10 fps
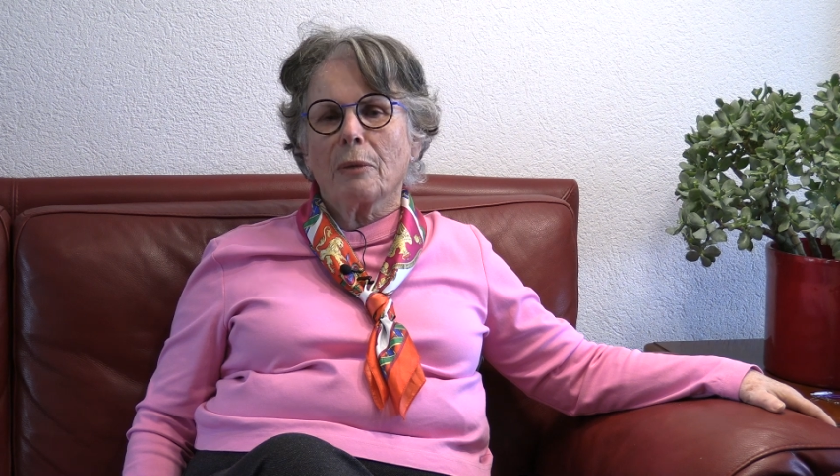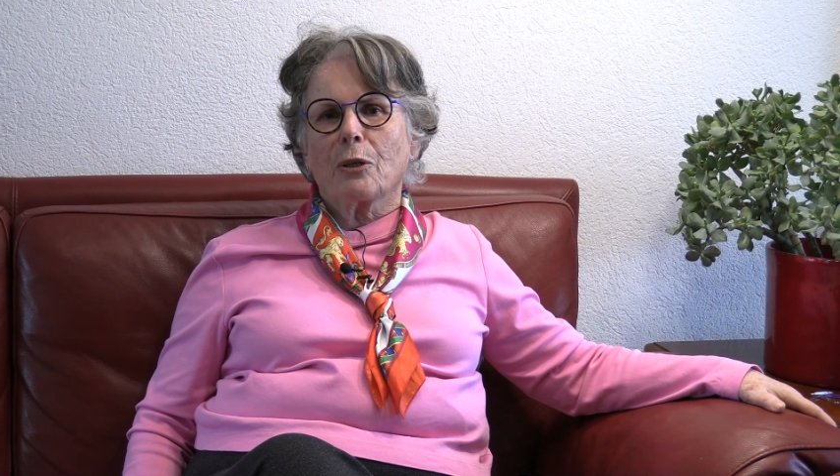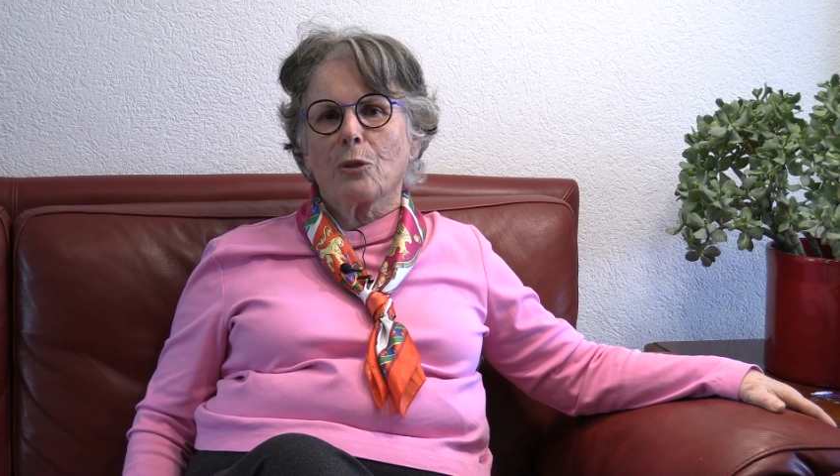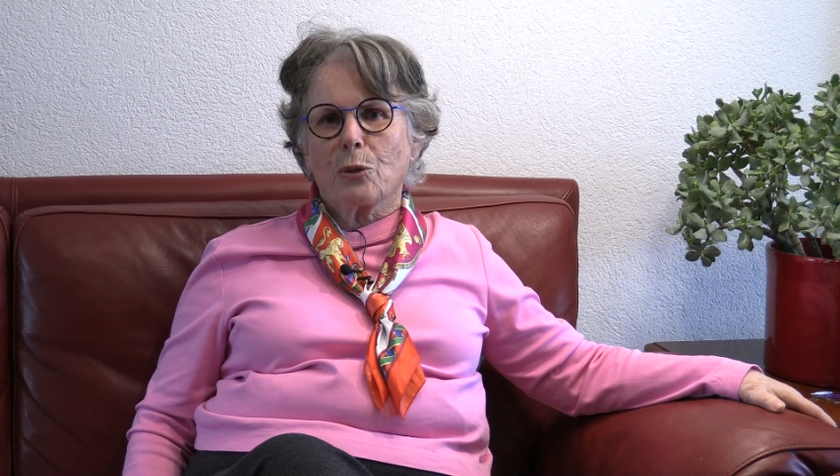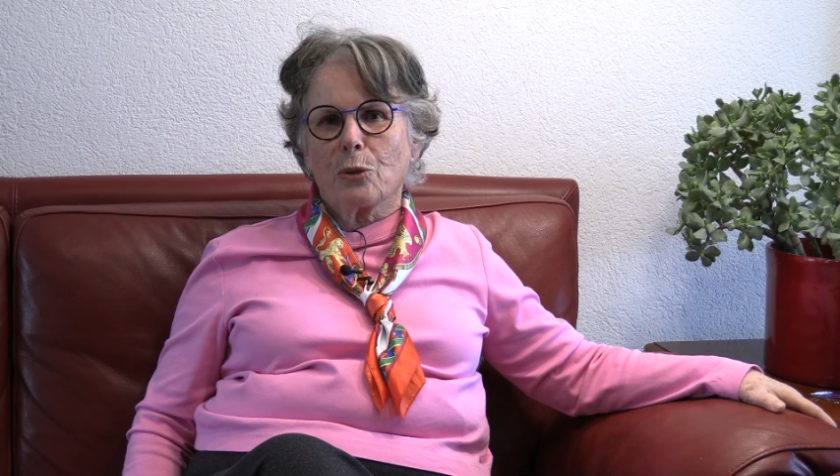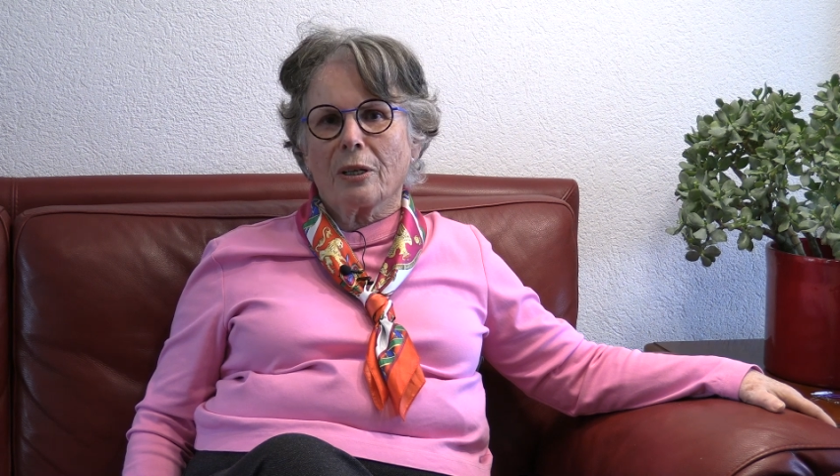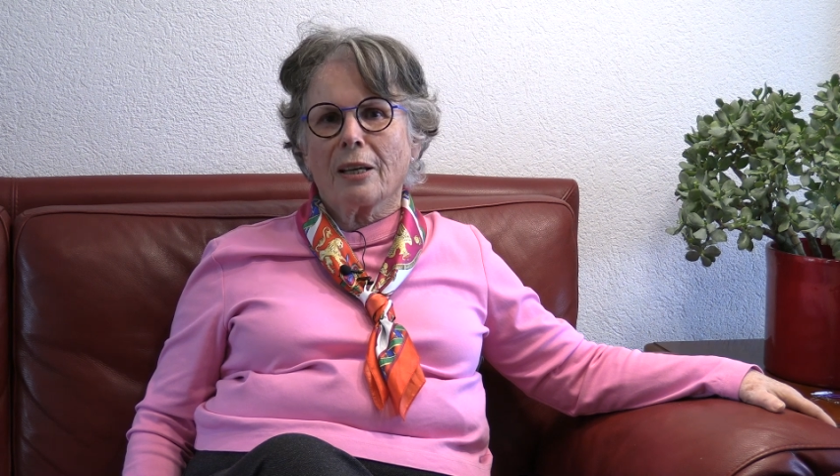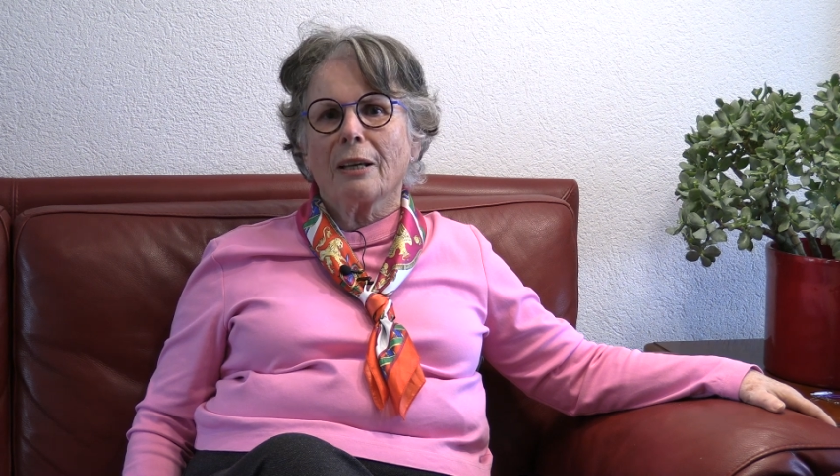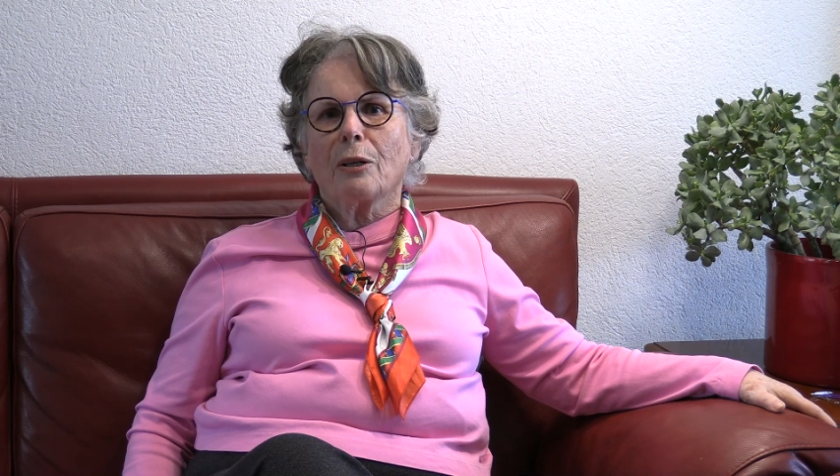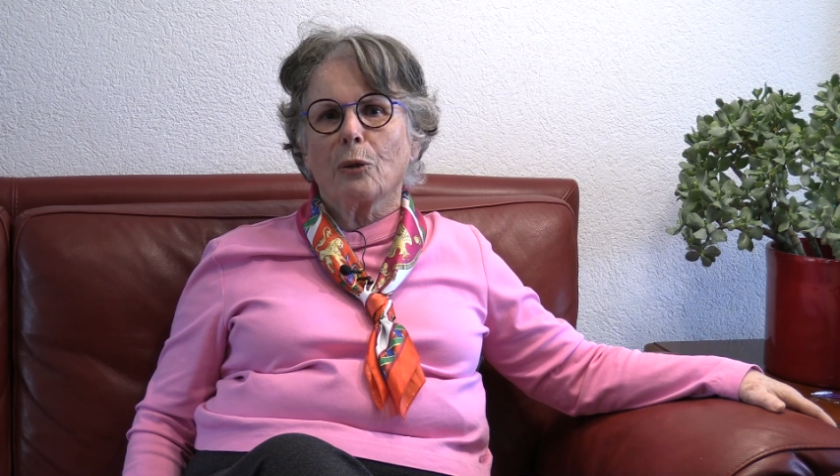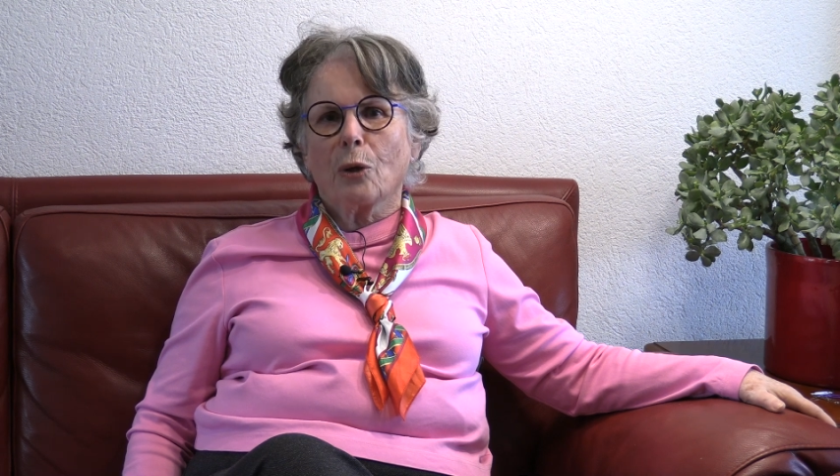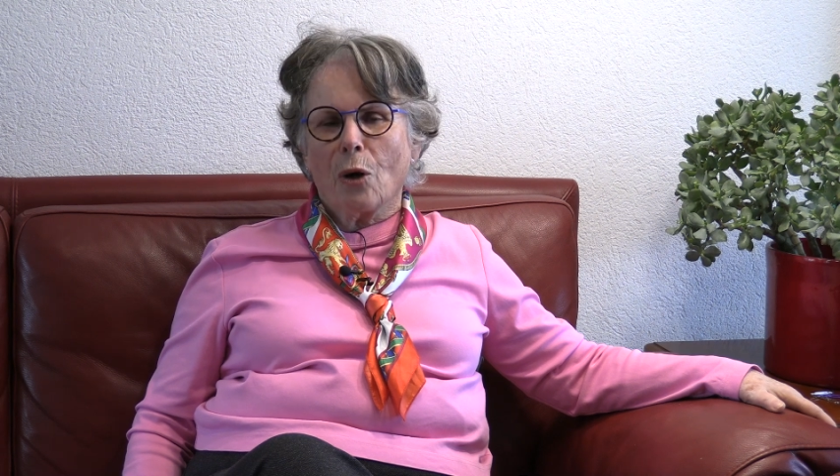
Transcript: mais que ce serait le